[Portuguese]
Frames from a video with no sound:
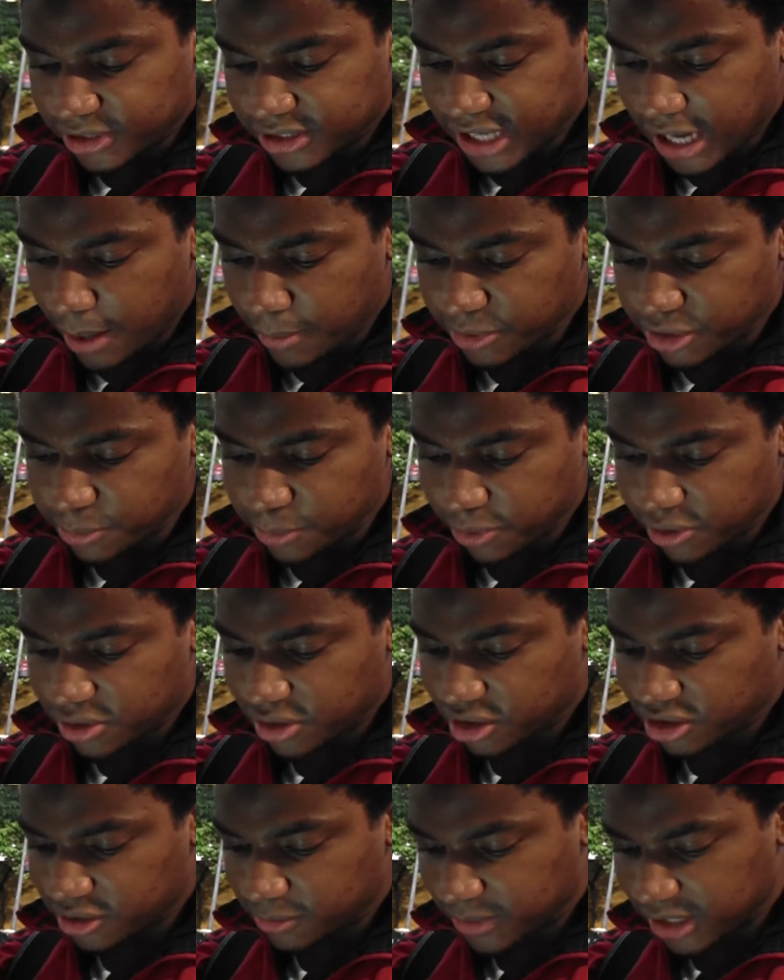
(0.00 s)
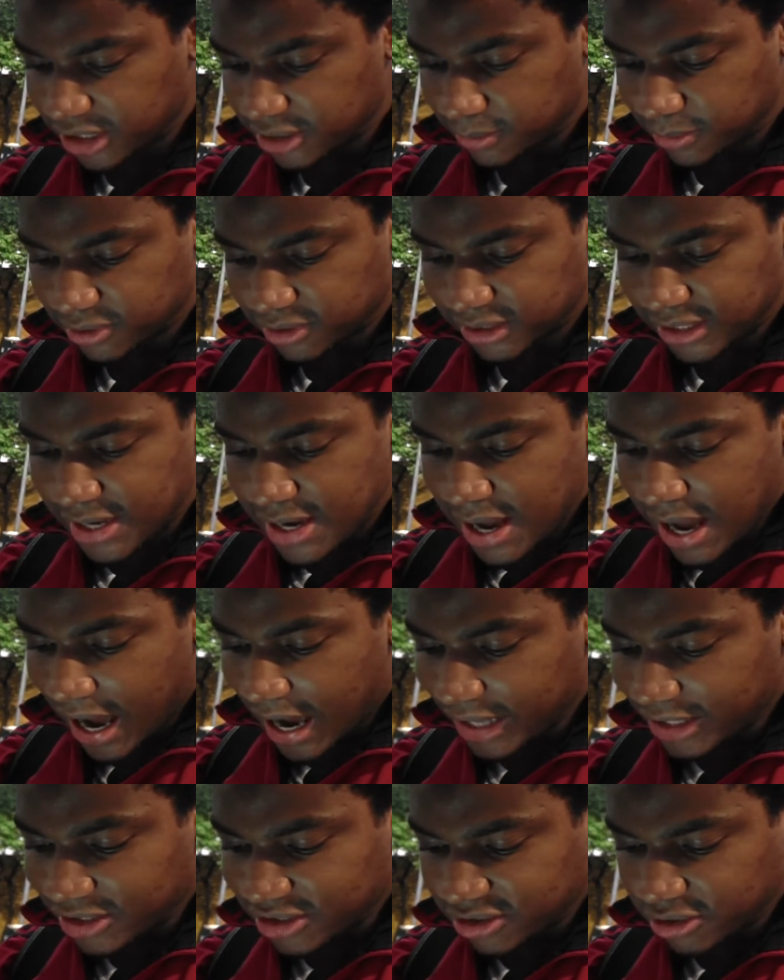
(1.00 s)
fizermos por nós mesmos,
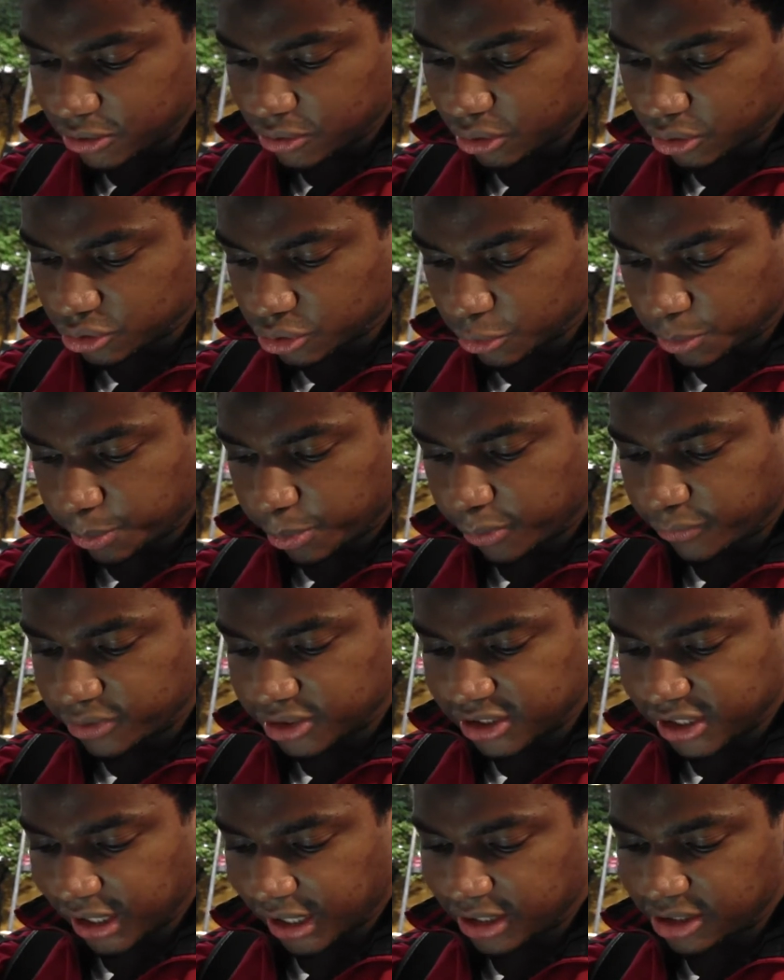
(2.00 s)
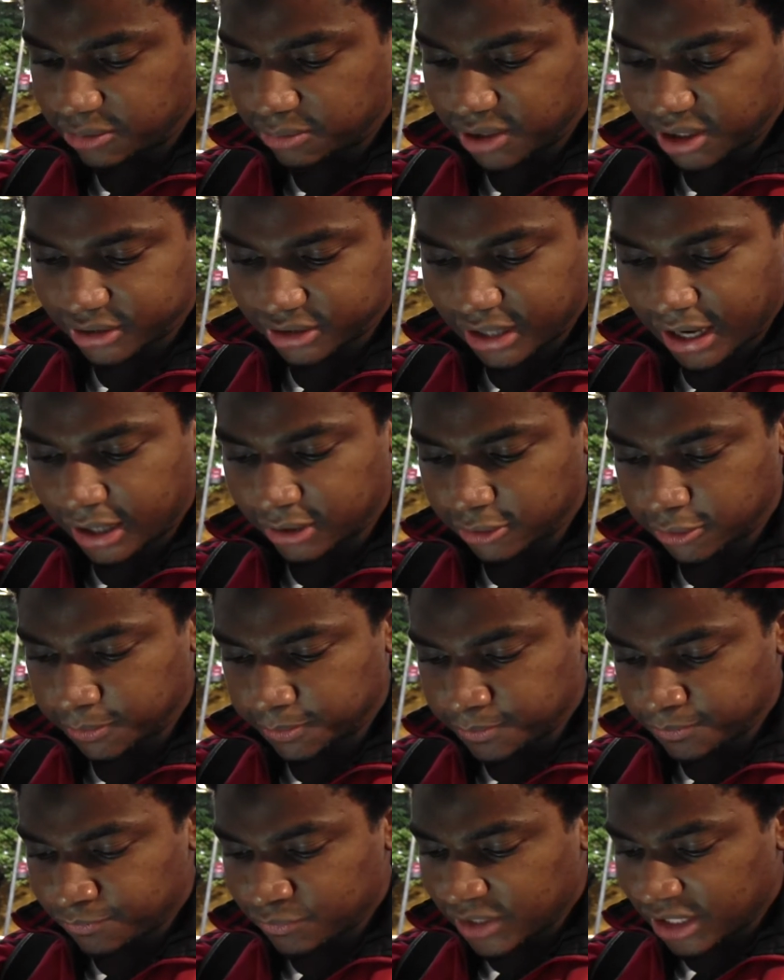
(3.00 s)
aí sim o nosso povo será libertado
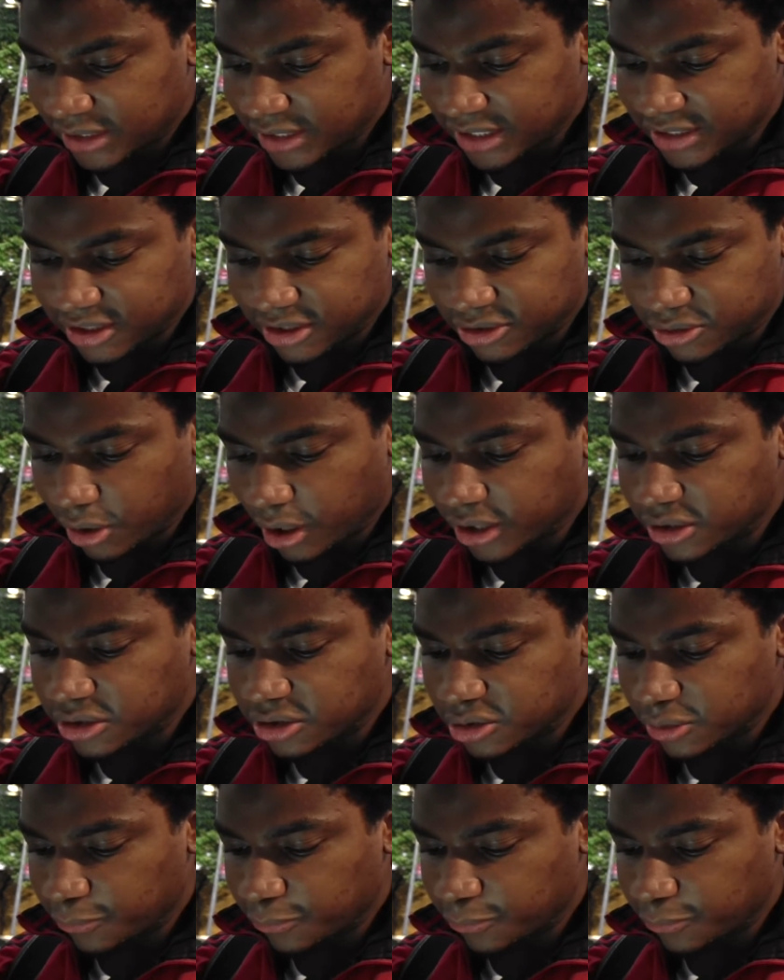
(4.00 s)
dessa história